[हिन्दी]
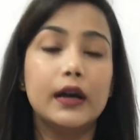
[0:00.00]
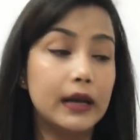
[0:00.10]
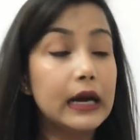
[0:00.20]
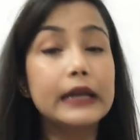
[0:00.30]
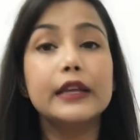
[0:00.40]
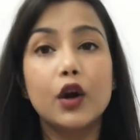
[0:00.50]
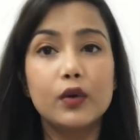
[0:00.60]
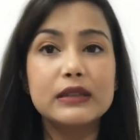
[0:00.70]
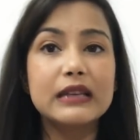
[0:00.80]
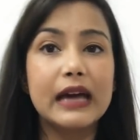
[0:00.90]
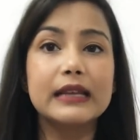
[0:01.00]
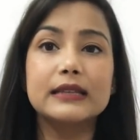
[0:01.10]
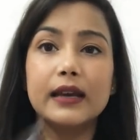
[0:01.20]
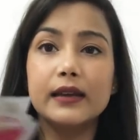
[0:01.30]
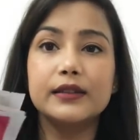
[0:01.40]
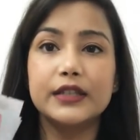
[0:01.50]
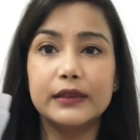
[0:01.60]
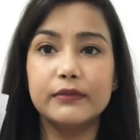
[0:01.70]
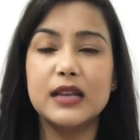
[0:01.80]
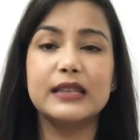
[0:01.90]
लगा के दिखाऊंगी सारे के सारे
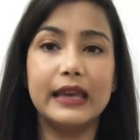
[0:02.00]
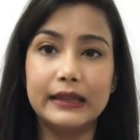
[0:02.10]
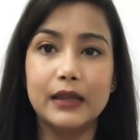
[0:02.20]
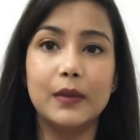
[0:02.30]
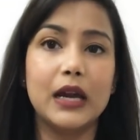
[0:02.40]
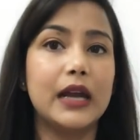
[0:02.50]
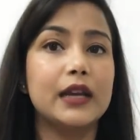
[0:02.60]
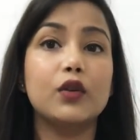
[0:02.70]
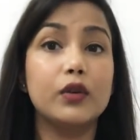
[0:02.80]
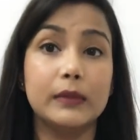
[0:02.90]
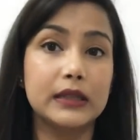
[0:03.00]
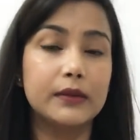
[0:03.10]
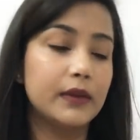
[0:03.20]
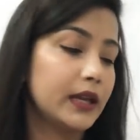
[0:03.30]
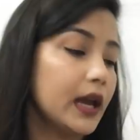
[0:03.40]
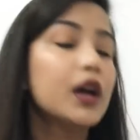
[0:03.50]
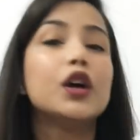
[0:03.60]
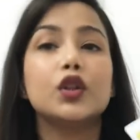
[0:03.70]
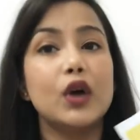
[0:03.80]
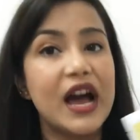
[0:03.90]
शीट मास्क एक दिन में लगाने का कोई मतलब नहीं है
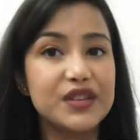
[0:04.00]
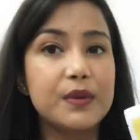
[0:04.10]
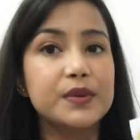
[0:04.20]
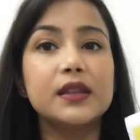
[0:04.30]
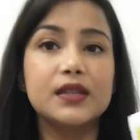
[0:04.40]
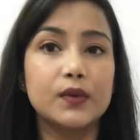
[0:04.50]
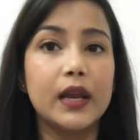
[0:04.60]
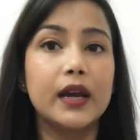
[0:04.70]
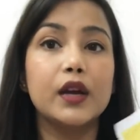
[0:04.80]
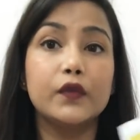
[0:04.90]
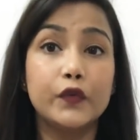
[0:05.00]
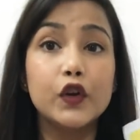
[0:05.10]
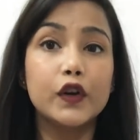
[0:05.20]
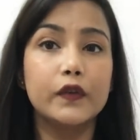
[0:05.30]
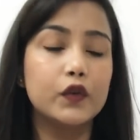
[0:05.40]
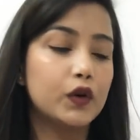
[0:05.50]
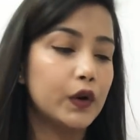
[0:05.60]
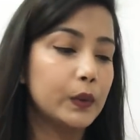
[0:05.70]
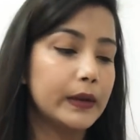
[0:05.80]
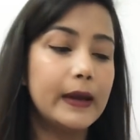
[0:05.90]
तो आज मैं आपके साथ इस वाले का फुल रिव्यू
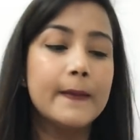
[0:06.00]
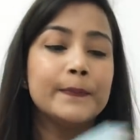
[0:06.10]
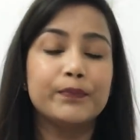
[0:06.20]
करूँगी